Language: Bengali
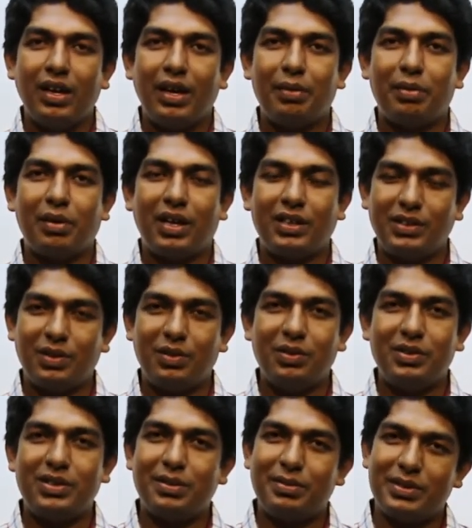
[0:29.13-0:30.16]
এবং আশা করি
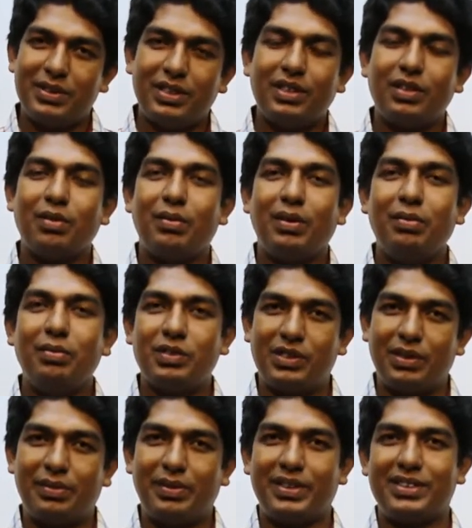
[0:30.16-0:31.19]
সে বিষয়টি তোমরা
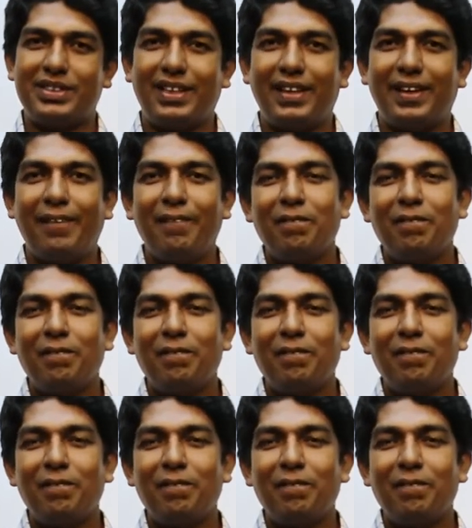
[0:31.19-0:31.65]
বুঝতে পেরেছিলে